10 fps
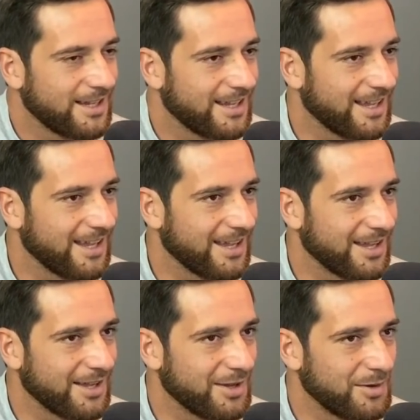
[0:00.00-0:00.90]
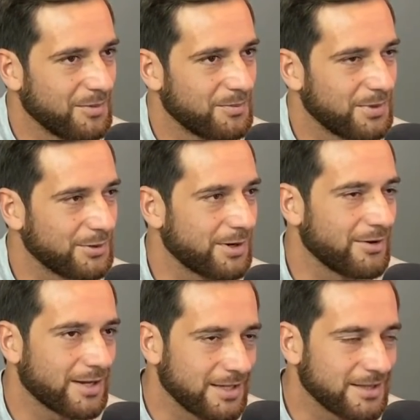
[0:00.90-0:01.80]
Eh, pero una
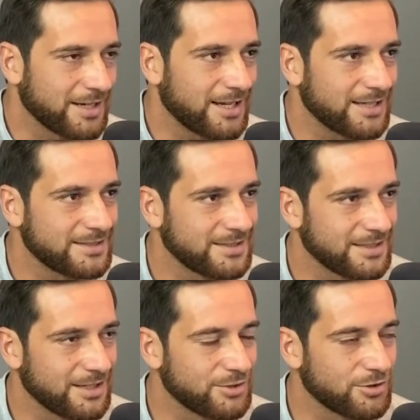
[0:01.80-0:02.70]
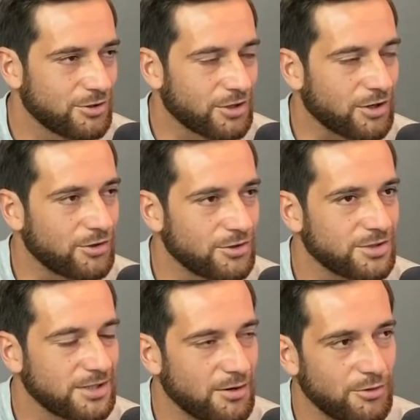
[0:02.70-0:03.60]
vez que entras, eh, ellos te lo
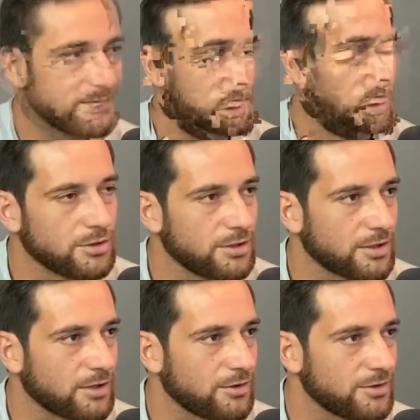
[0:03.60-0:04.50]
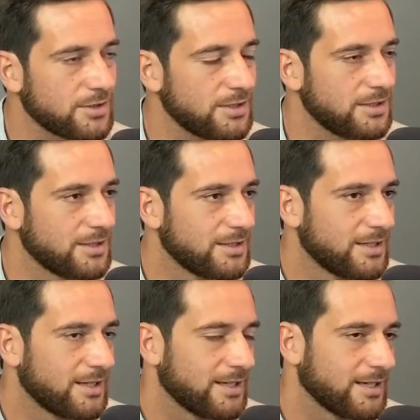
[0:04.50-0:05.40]
reconocen y es bonito cuando te lo reconocen.
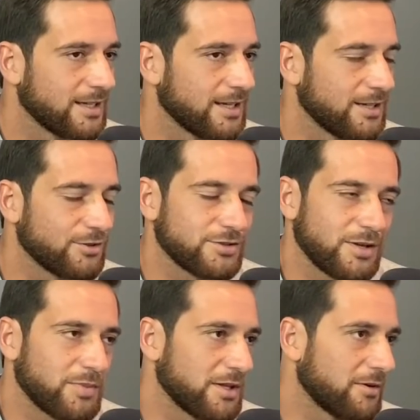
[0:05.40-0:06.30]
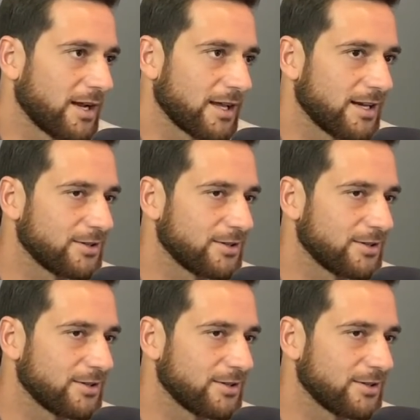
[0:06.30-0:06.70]
Eh, no siempre te van a querer.